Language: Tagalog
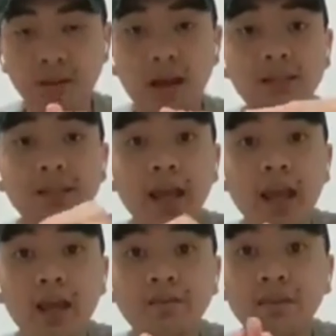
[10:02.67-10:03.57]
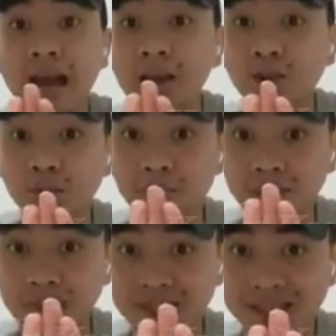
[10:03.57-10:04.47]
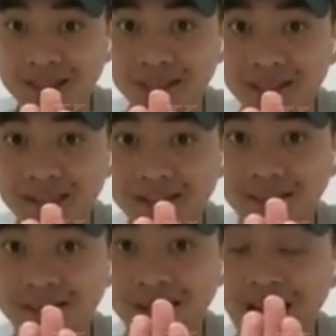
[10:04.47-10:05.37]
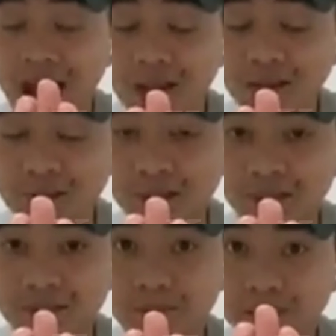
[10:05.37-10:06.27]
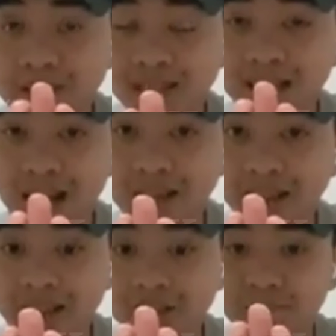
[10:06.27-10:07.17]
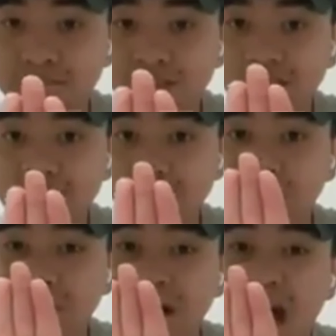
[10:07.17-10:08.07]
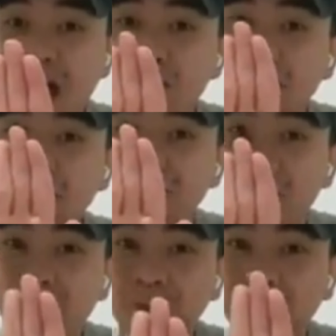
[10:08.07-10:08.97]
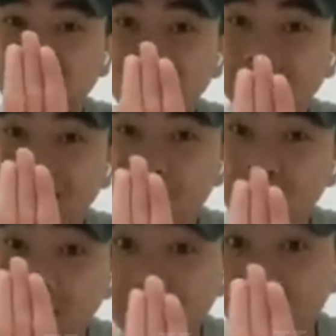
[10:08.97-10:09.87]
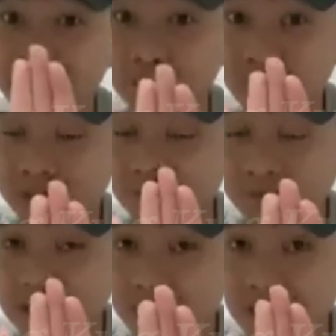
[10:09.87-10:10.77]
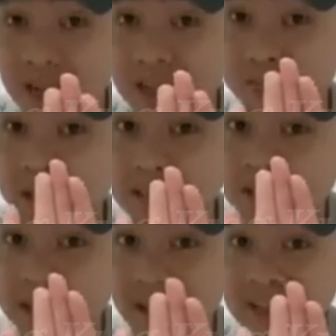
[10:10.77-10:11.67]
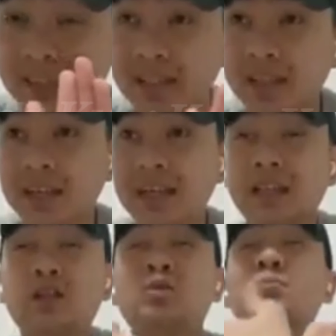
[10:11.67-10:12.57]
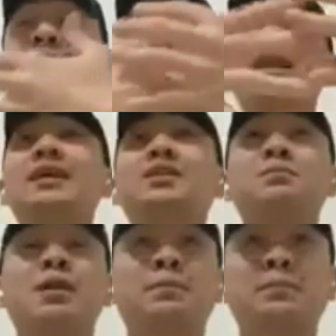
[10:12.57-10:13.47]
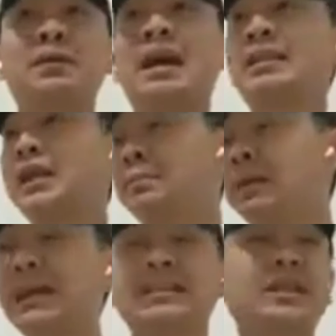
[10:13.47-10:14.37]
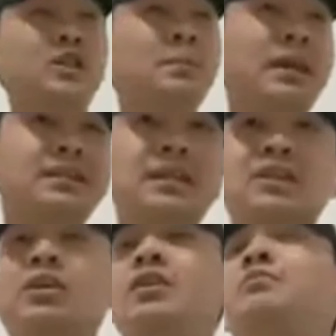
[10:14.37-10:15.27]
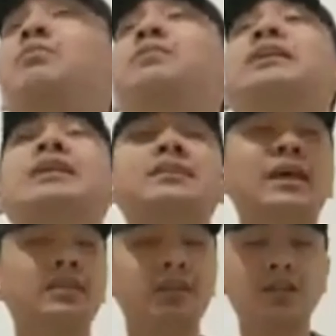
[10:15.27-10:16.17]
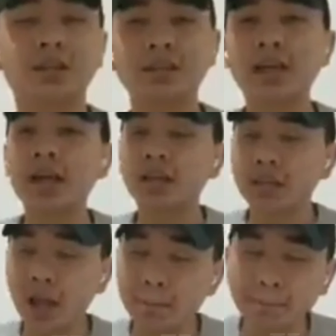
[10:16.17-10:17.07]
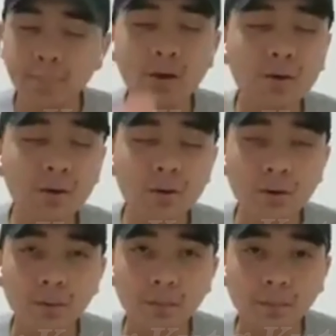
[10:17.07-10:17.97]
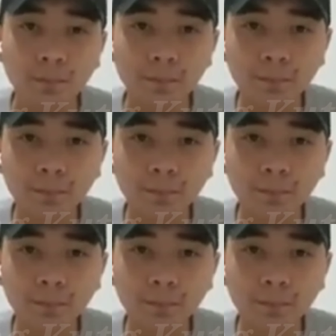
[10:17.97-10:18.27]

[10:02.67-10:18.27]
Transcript: as a philanthropist, icon, personality, na maraming followers ng base mismo niya foundation nila is mga DDS na to kumakalat to mga propaganda bigas dito bigas dito then from there they take the nation then boom